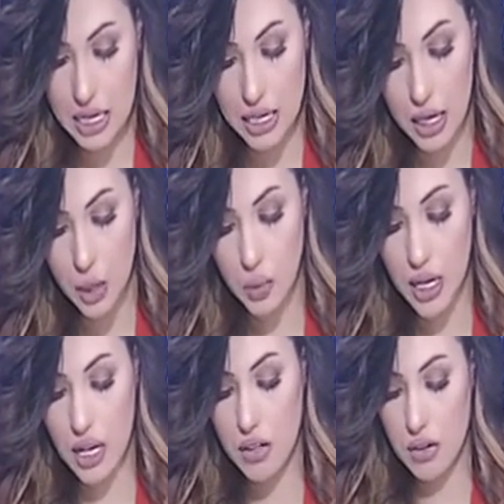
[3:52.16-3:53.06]
سنه
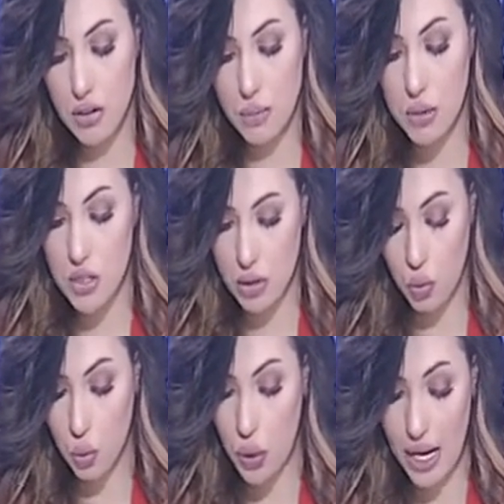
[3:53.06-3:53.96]
وكانت بتص...
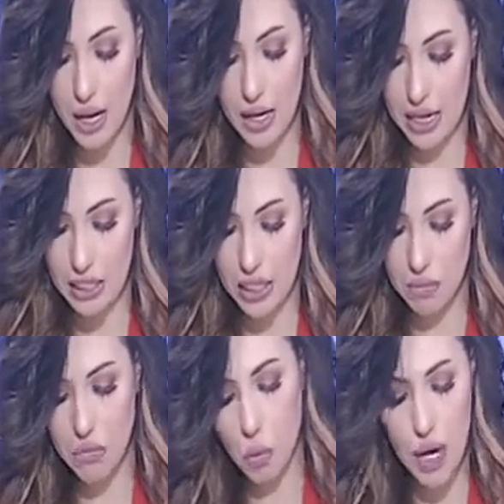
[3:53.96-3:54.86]
وهي
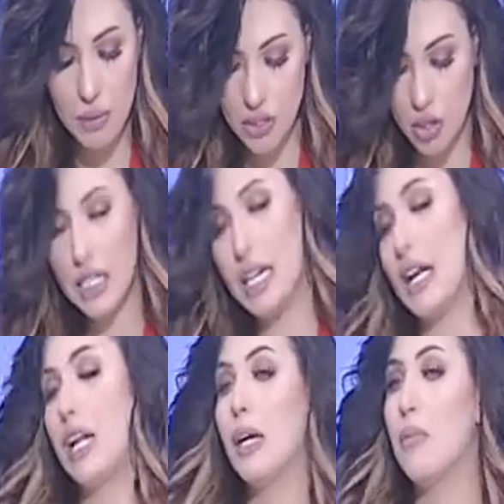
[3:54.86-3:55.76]
يعني وهي بتصلي
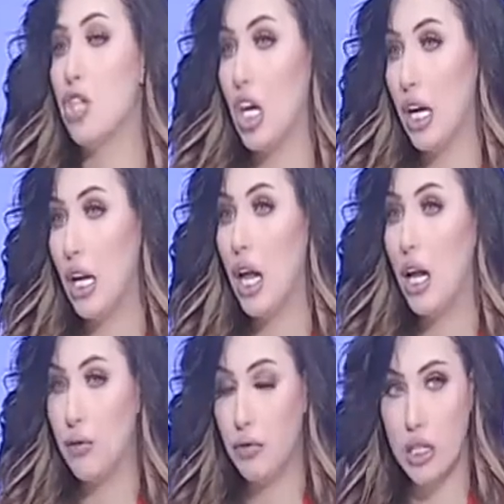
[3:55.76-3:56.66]
كان عندها مشاكل
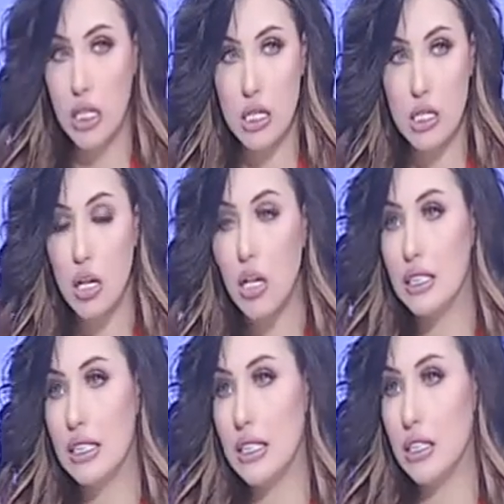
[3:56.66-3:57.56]
طبعا. في
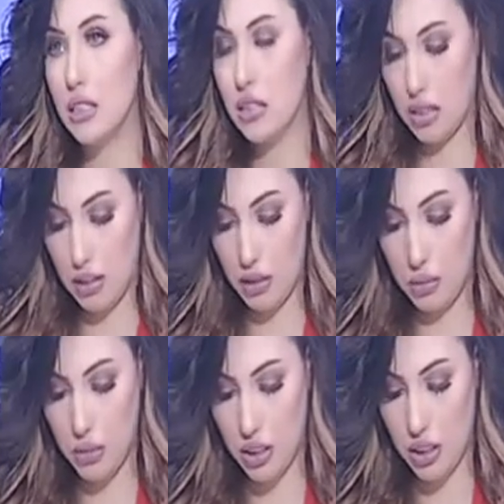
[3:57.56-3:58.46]
الصلاه نتيجه
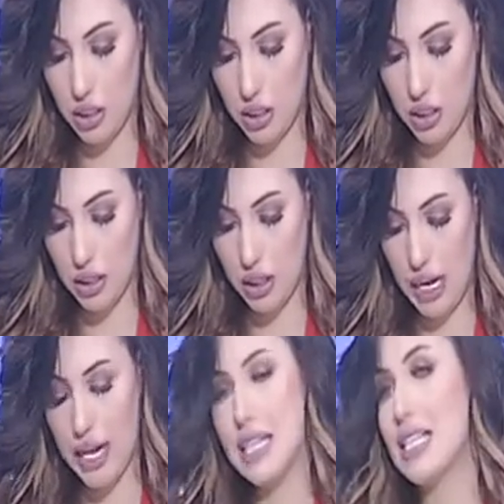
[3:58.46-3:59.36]
يعني هي
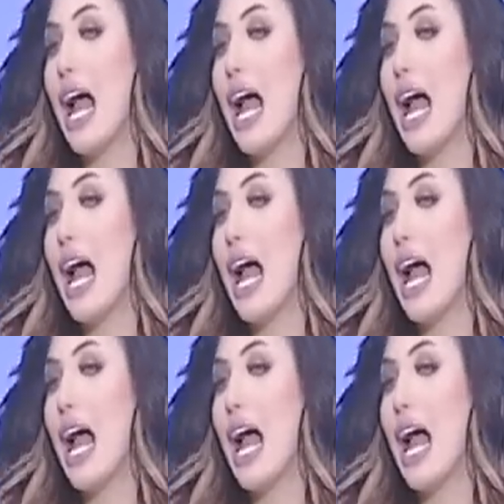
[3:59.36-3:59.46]
تواصلت يعني